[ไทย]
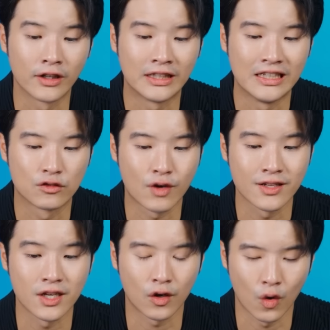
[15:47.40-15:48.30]
on key
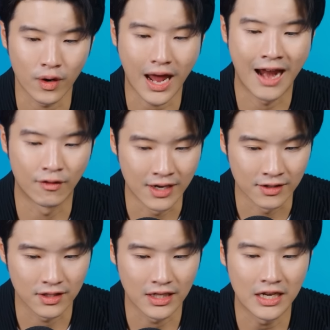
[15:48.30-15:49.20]
strategic growth
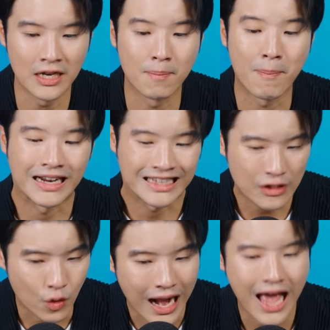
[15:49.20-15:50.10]
areas in
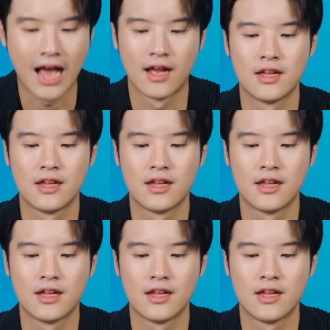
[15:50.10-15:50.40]
particular